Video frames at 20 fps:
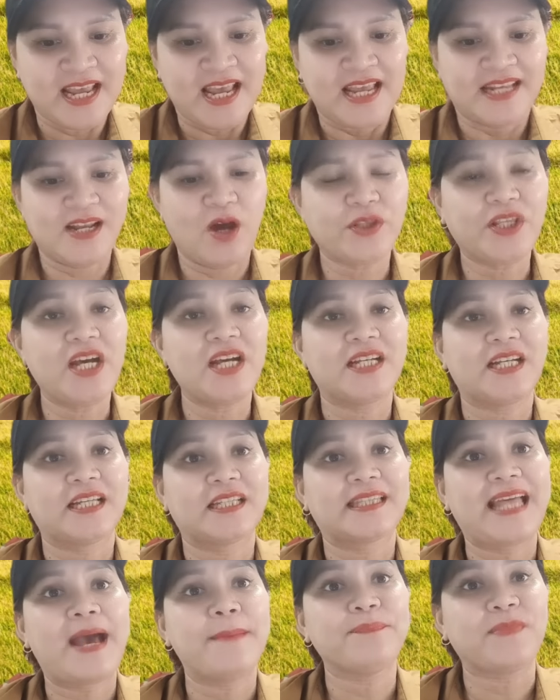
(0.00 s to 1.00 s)
nói tới
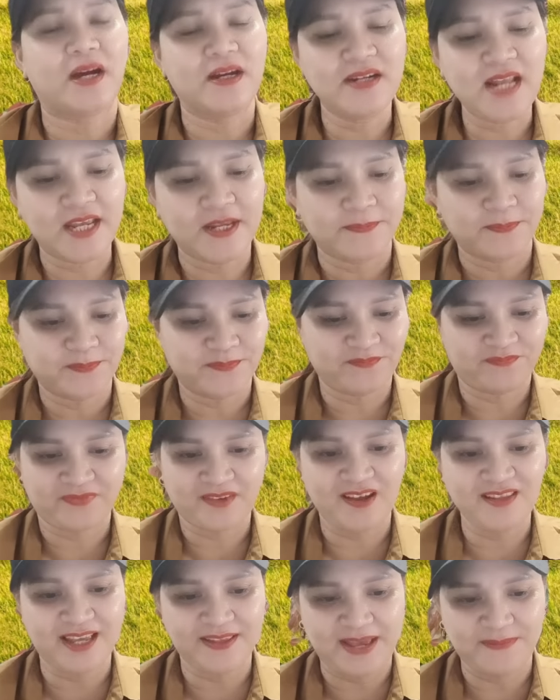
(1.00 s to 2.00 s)
thám tử đi
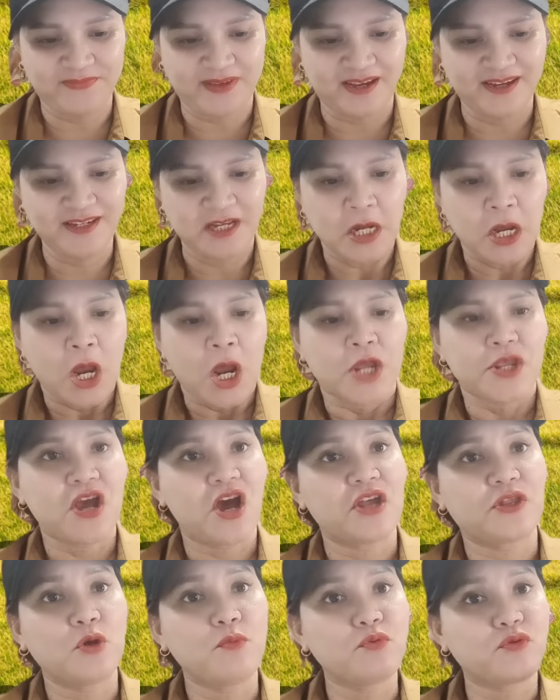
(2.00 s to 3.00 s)
nói tới thám tử
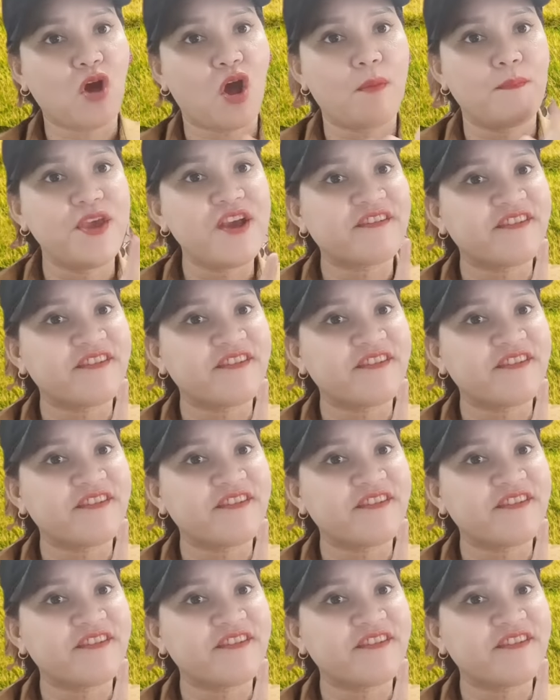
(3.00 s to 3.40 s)
giờ tôi cho biết